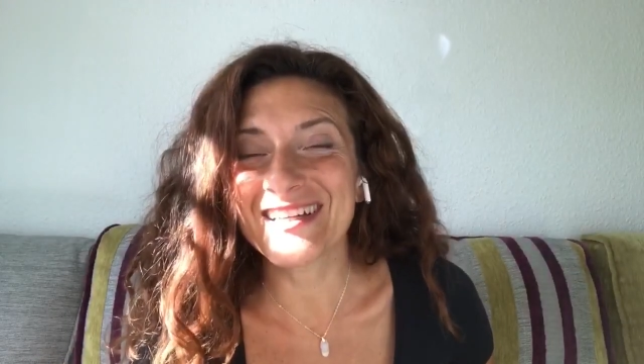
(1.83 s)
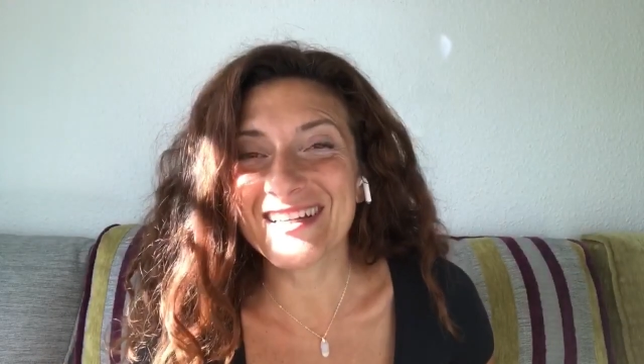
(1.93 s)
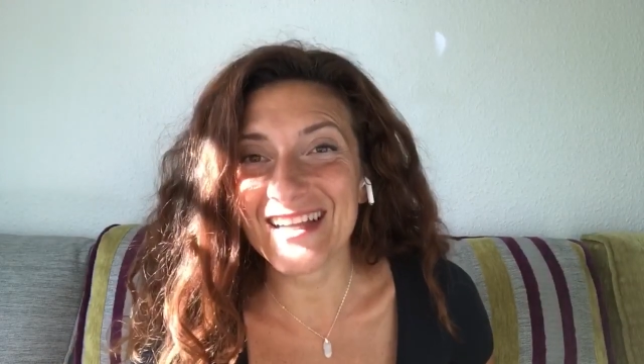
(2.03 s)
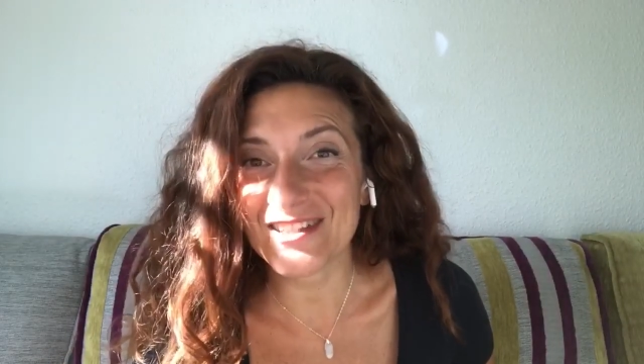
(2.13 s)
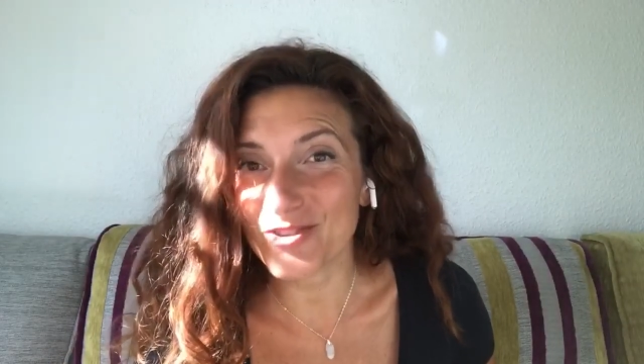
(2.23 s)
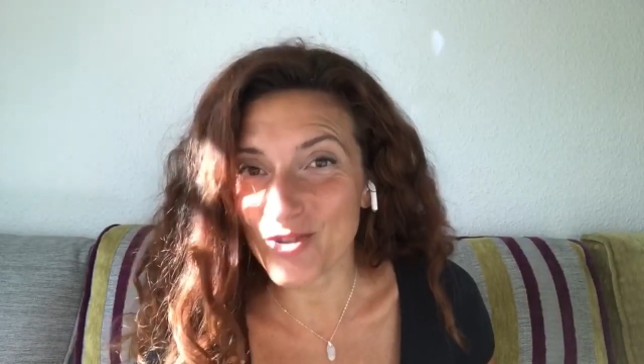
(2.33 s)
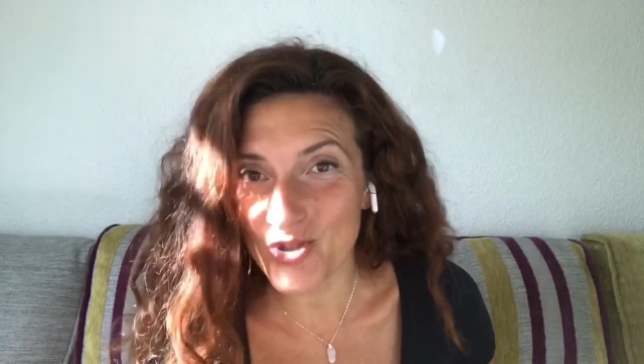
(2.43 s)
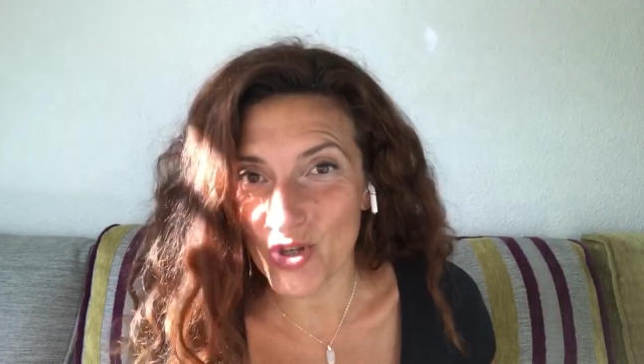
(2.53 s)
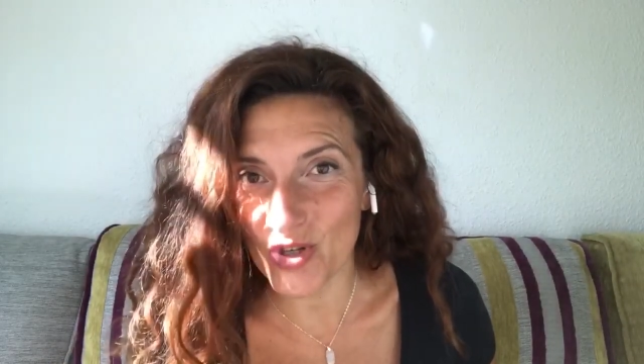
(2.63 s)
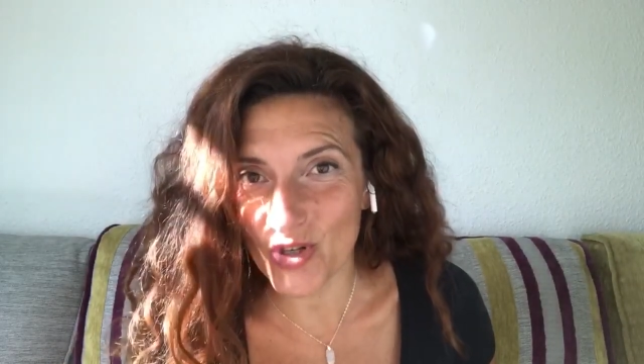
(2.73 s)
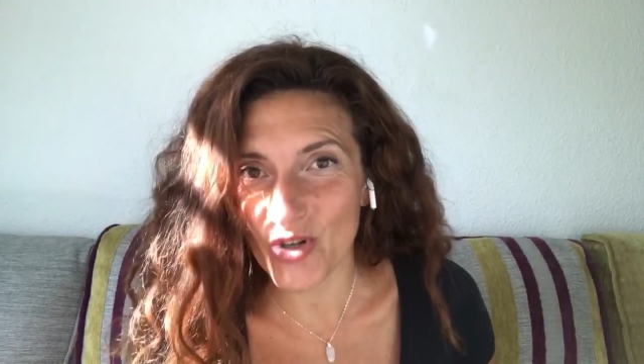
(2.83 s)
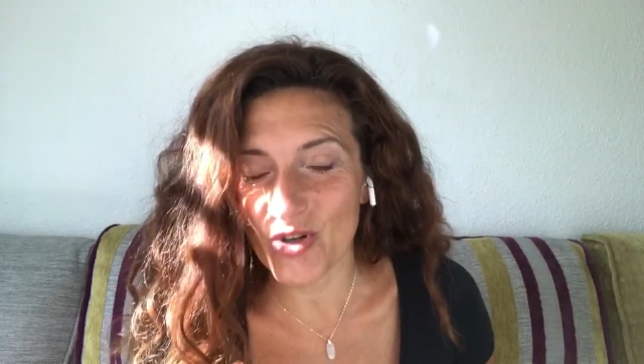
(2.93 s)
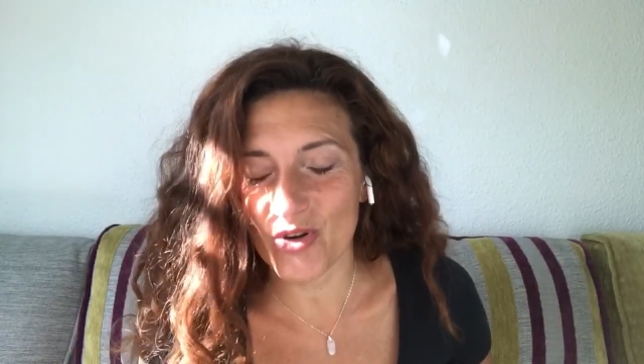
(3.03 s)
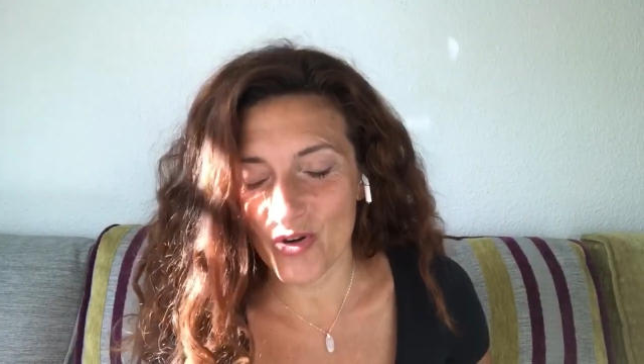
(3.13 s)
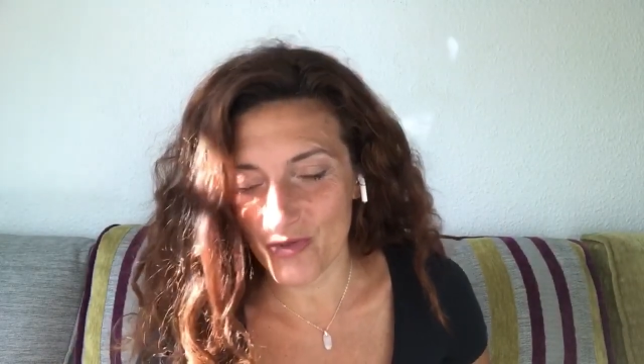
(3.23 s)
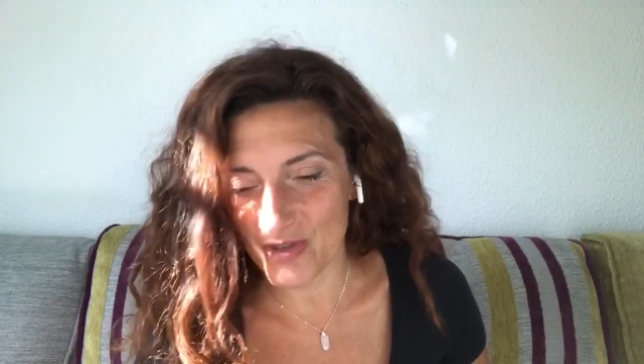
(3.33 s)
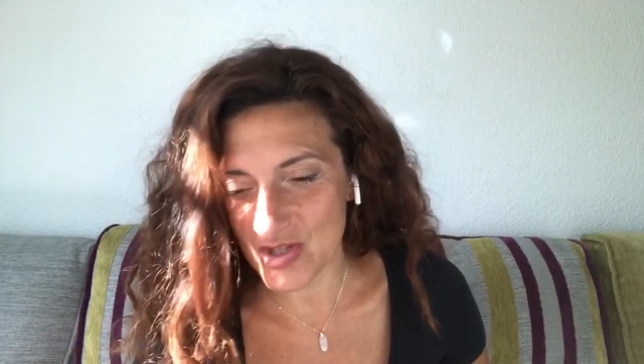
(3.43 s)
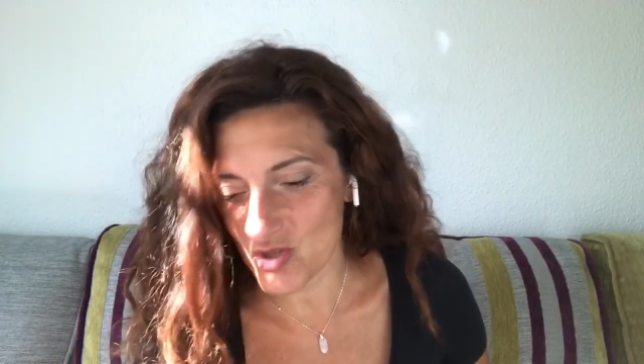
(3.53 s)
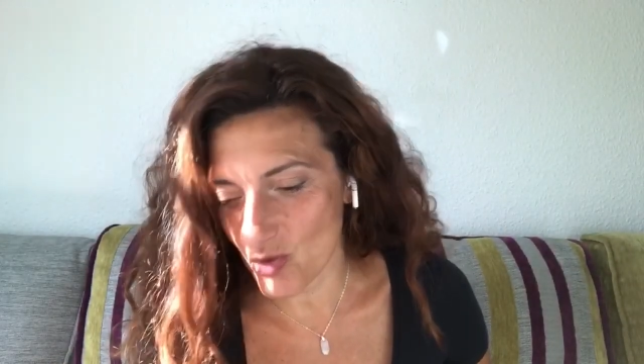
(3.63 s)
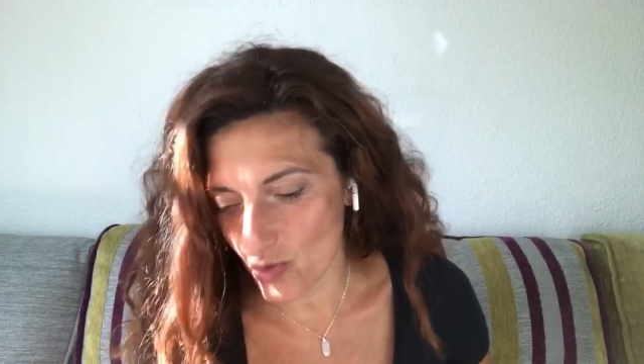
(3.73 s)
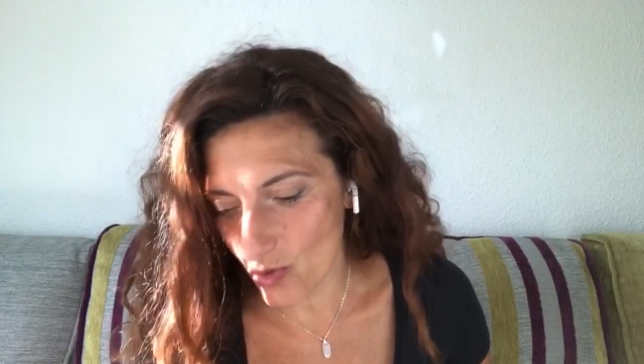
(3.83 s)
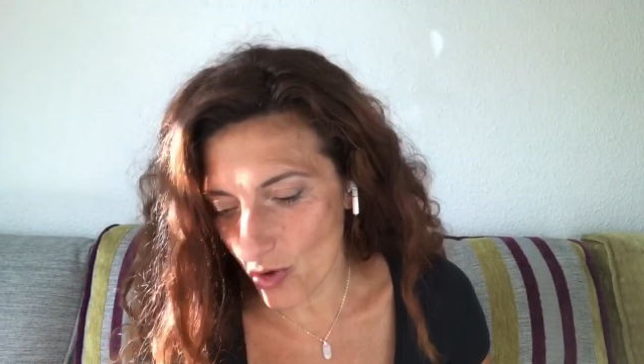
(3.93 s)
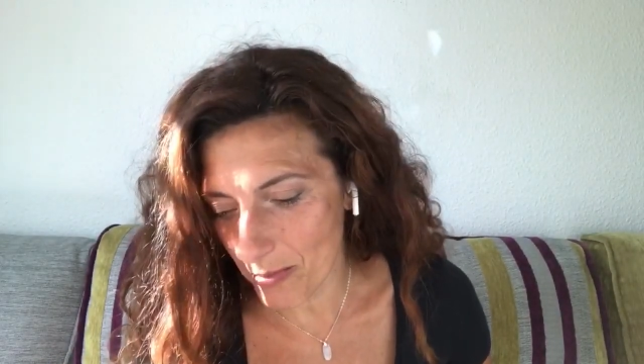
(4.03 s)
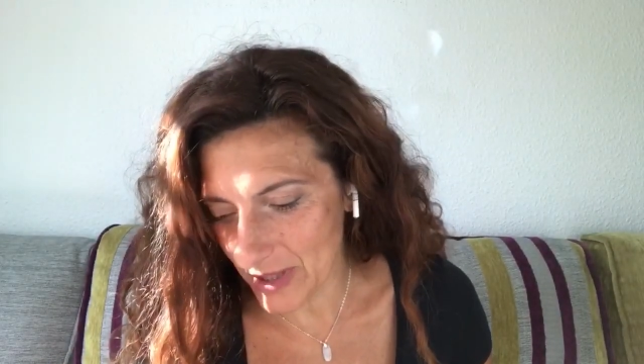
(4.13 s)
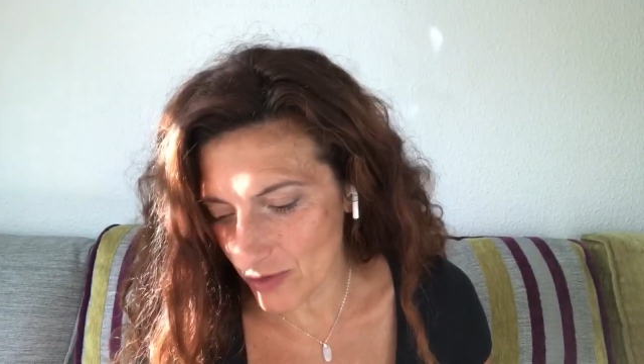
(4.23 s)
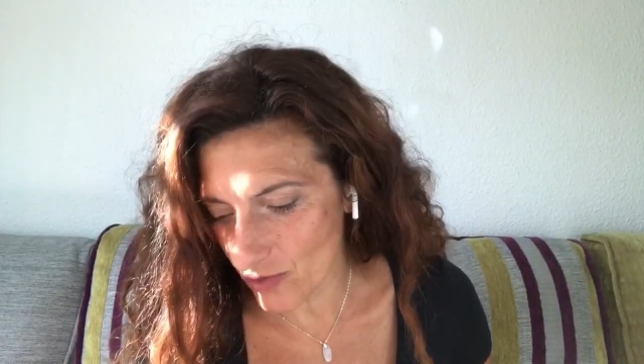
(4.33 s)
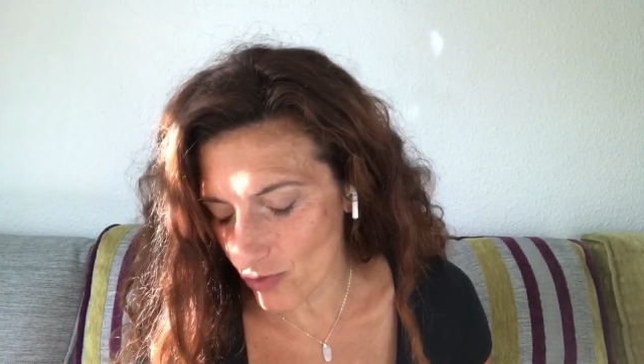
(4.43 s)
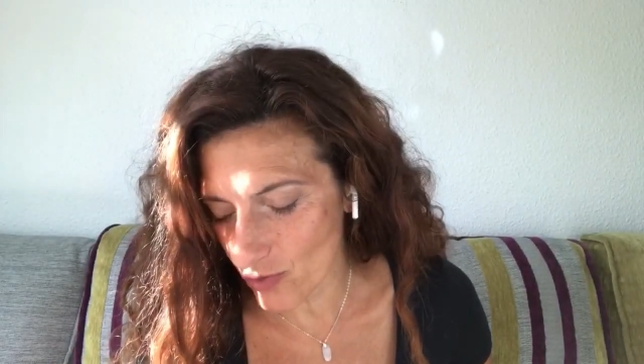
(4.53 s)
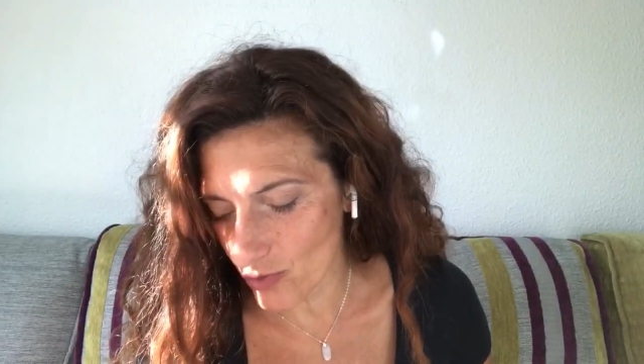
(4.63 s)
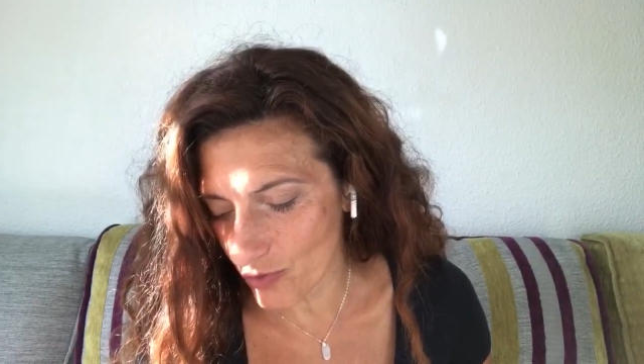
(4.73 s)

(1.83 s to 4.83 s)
l'altro giorno ho visto un commento su